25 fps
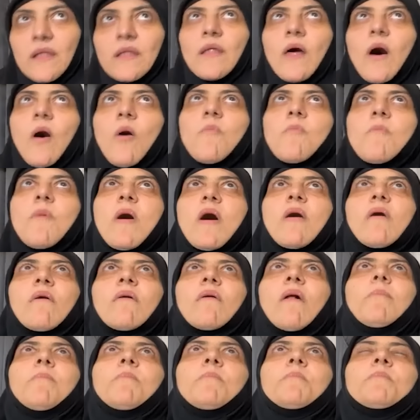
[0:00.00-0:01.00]
اللهم
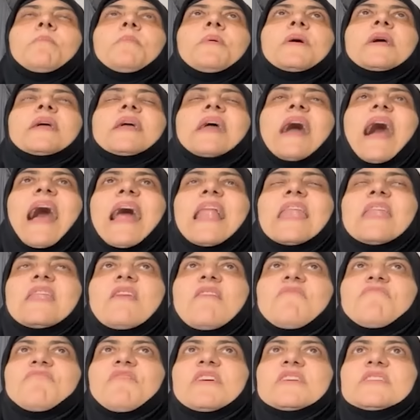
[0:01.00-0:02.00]
يا رب
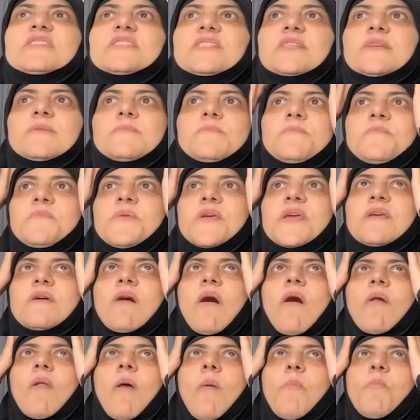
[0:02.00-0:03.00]
اجعلنا فايزين
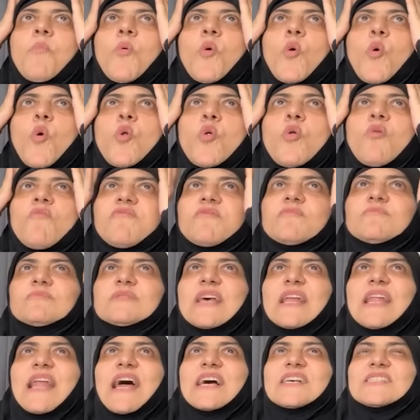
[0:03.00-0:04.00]
بيه يا رب كله في
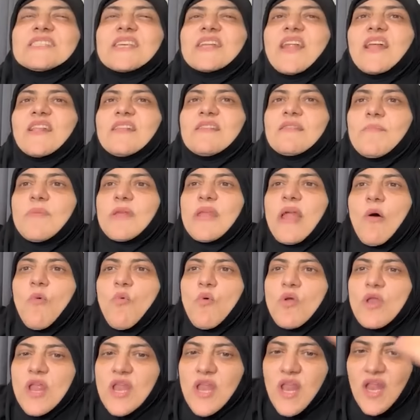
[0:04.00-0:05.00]
ميزان حسناتنا من
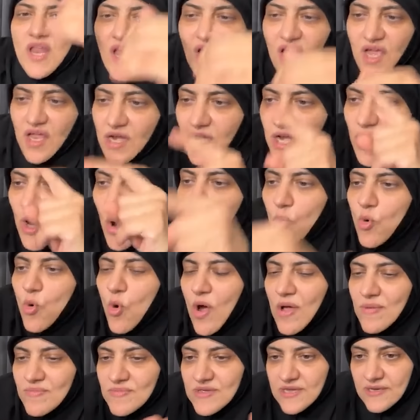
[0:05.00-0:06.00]
اول ليله لاخر ليله
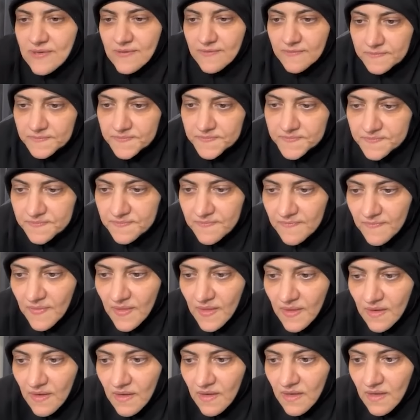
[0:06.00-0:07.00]
قولوا امين
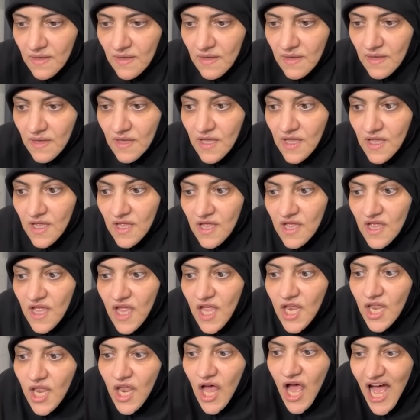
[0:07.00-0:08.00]

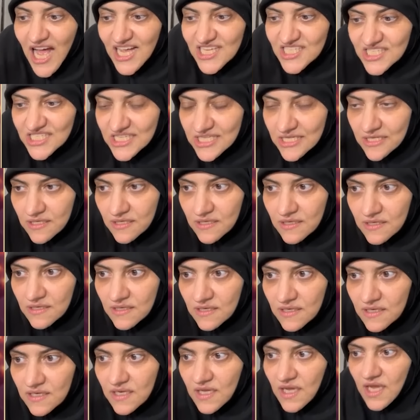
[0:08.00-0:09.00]
الاصل
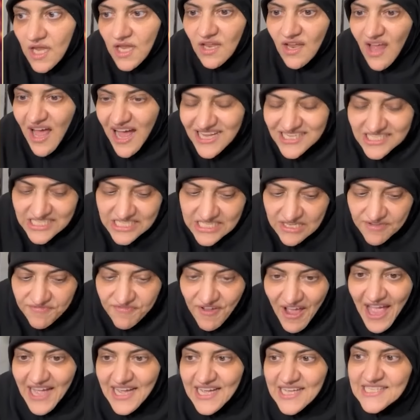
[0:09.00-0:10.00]

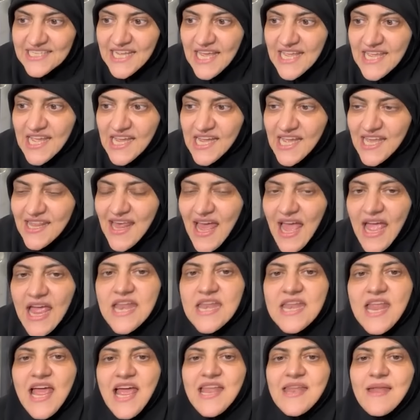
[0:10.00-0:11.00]
الاصل في حاجه زي كده
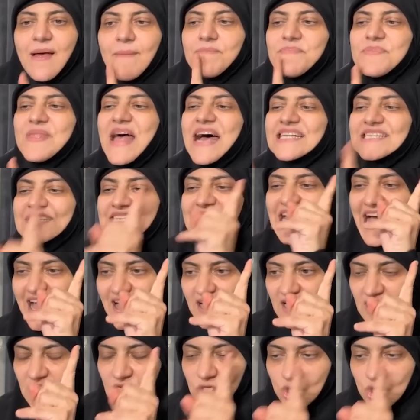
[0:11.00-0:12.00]
ان احنا بنسعى